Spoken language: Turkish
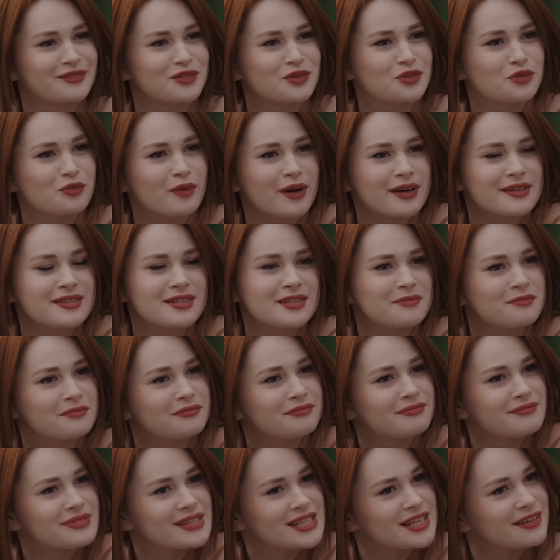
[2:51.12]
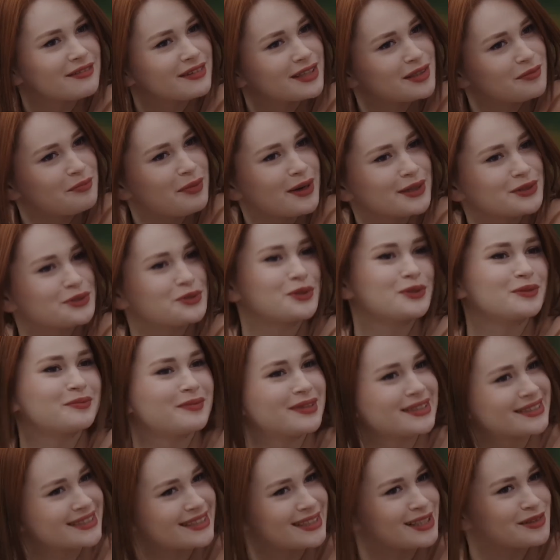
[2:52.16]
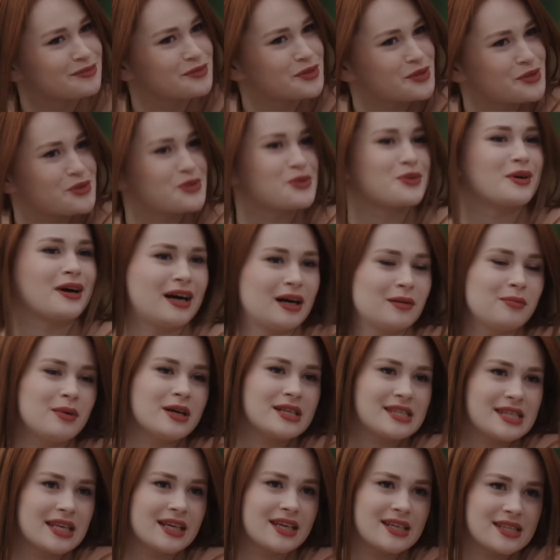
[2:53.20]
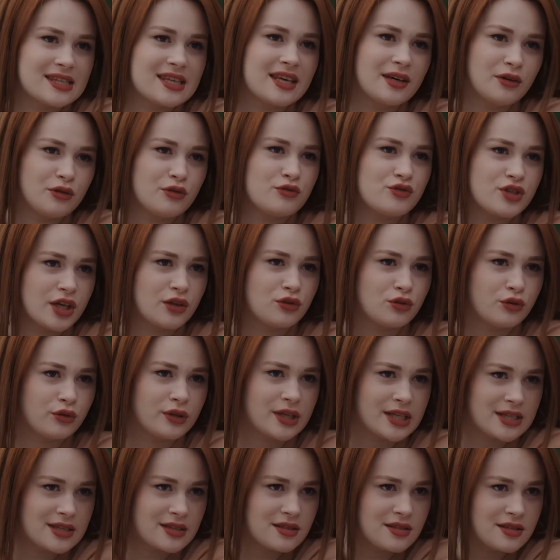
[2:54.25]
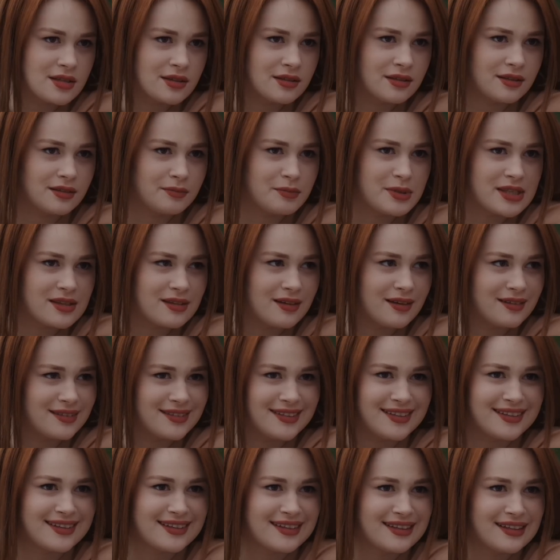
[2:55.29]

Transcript: Güvencim, sevgili patronum hatırlamıyorsun galiba. Sekiz ay önceydi o. Yazın çıktık biz tatile.